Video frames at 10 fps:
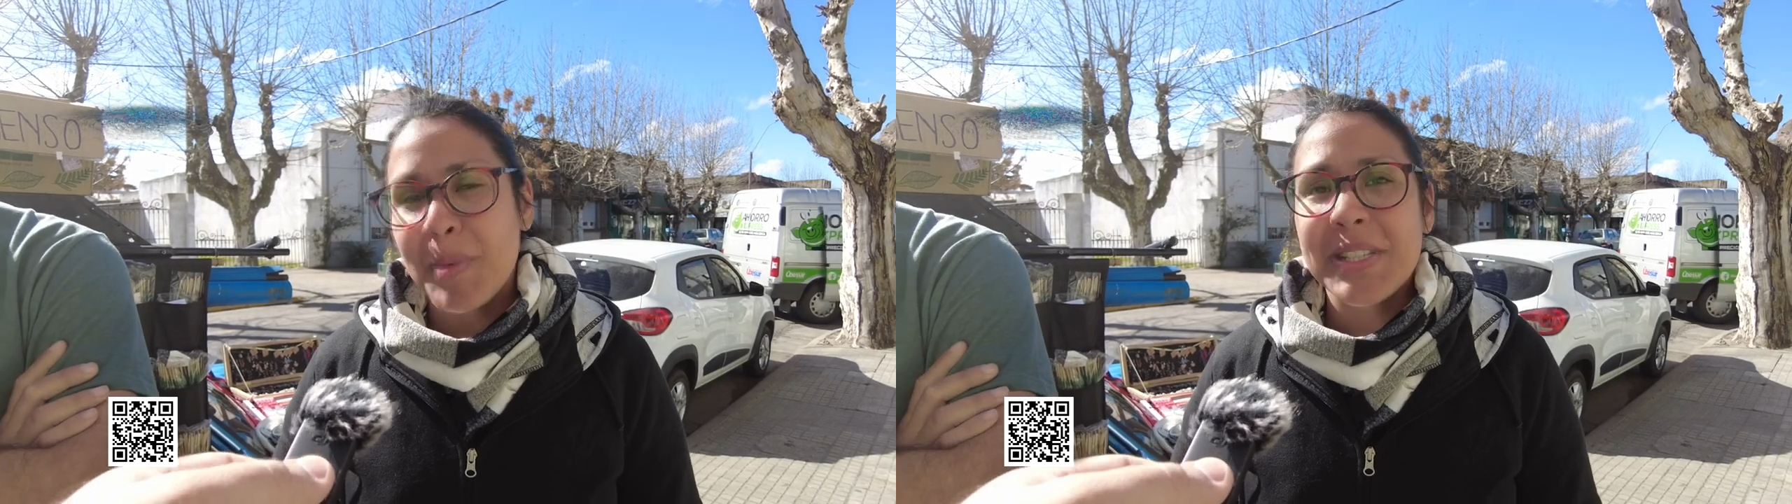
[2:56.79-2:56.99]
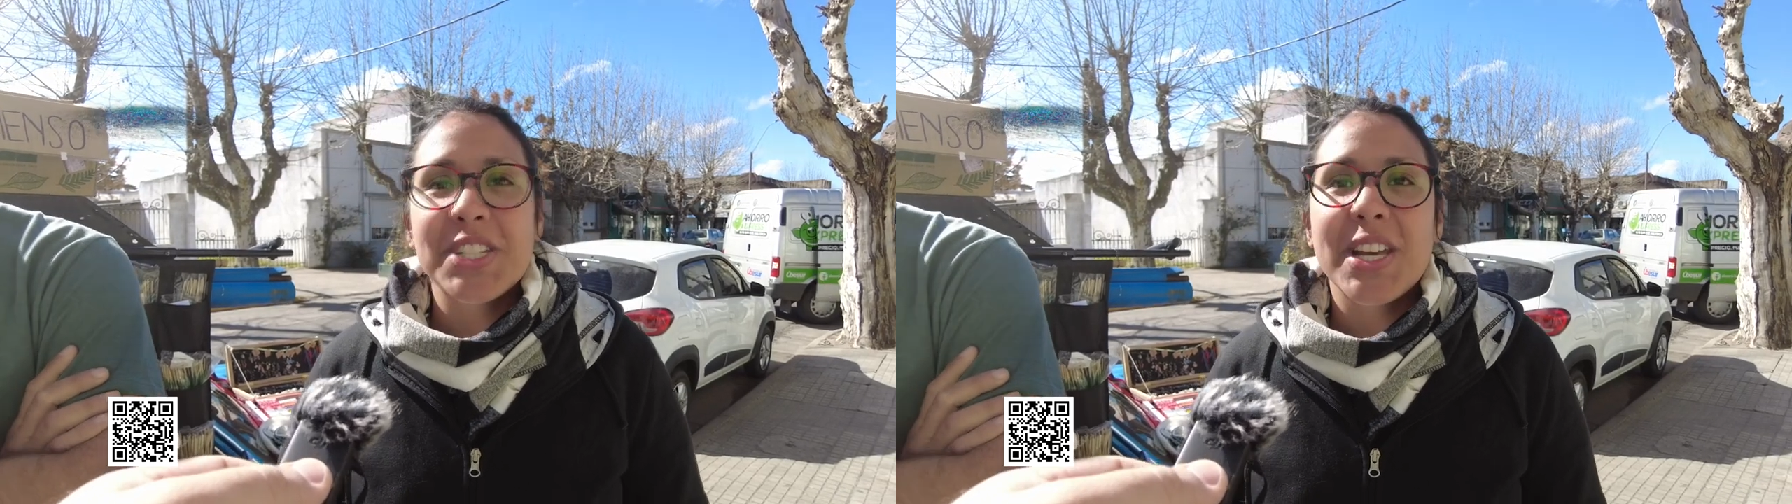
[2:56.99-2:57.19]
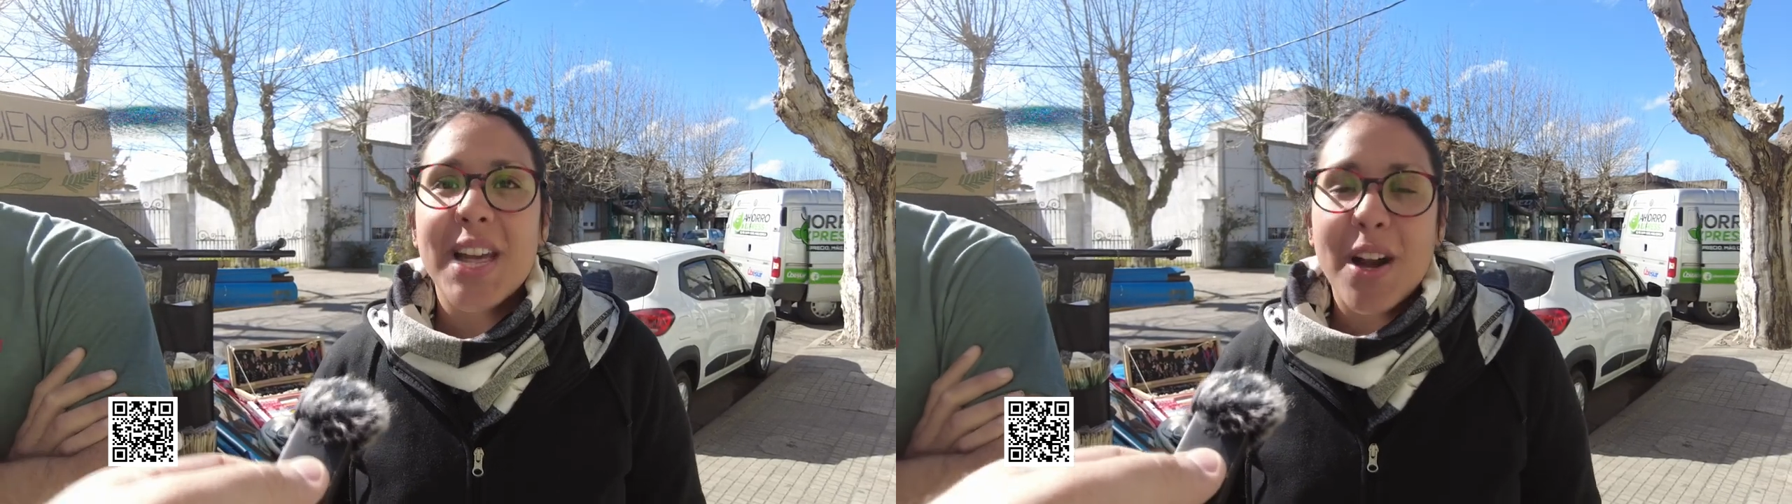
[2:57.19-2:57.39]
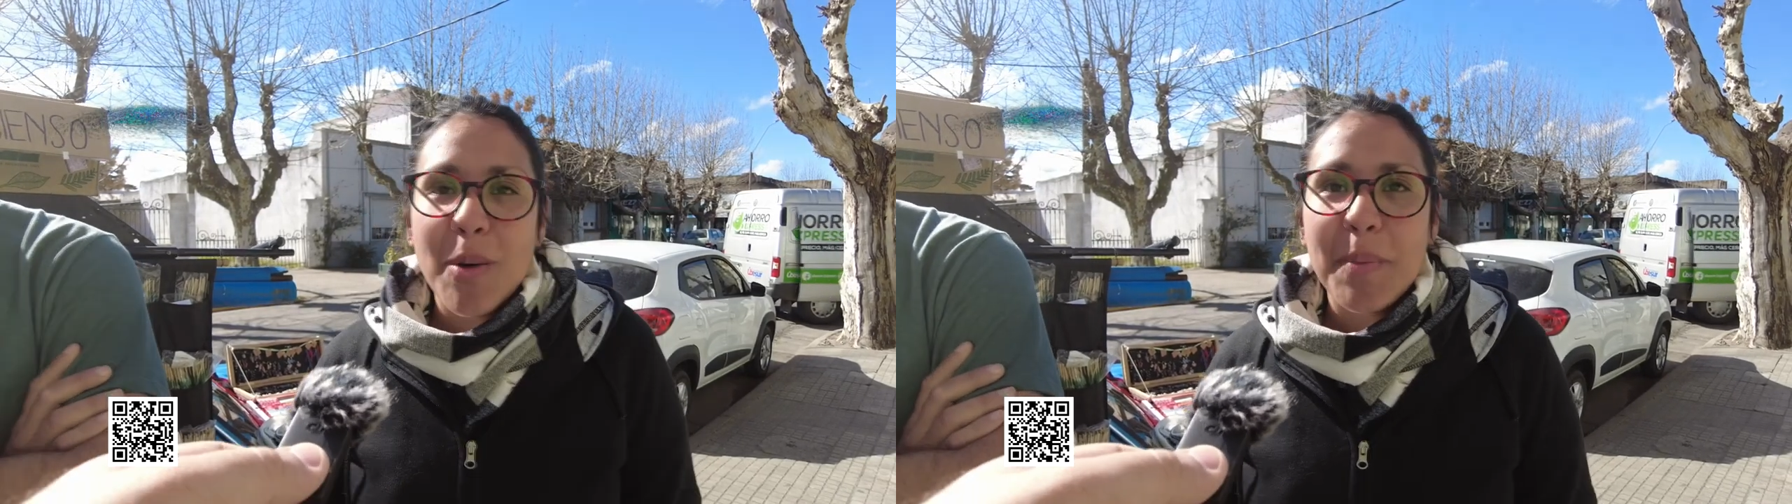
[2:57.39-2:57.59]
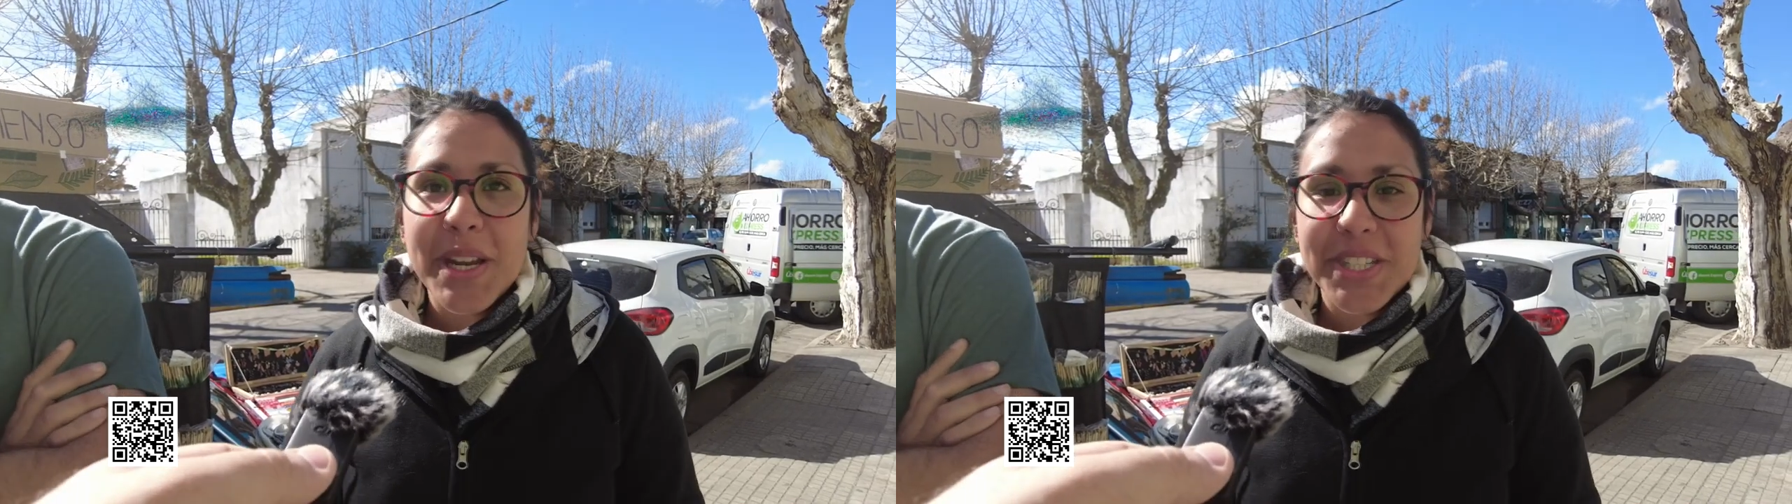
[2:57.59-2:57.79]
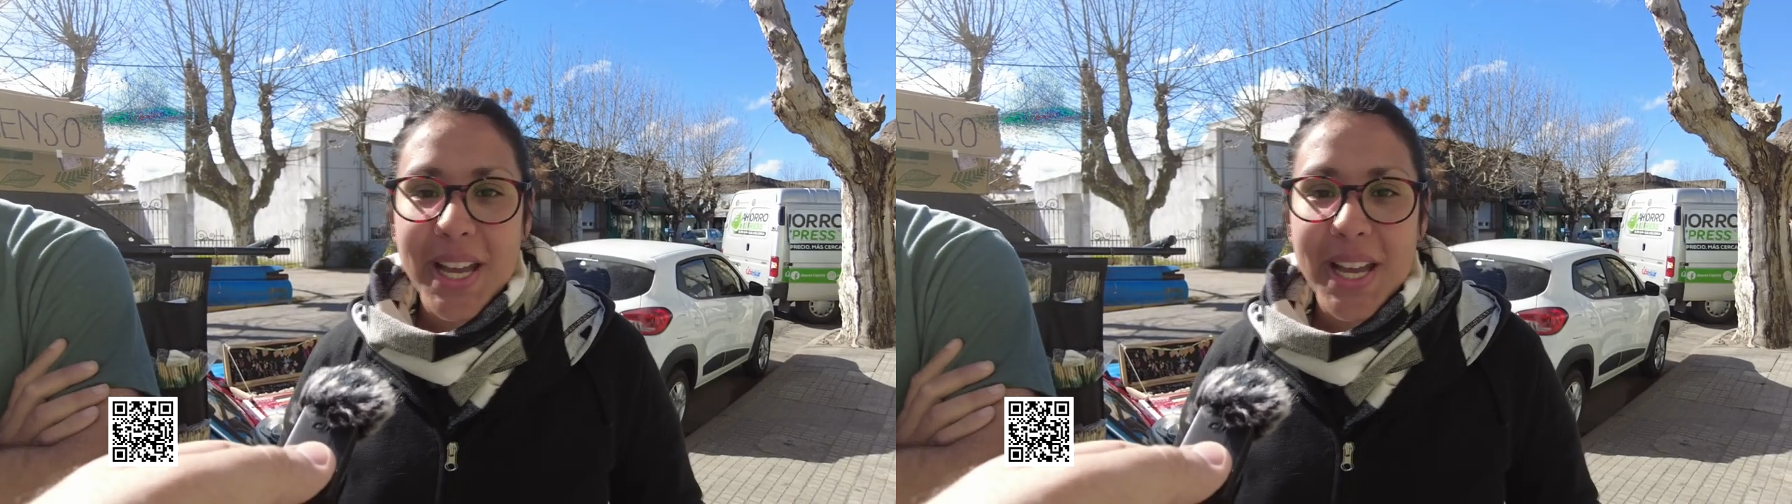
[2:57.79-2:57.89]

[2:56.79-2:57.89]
Más allá de las compras,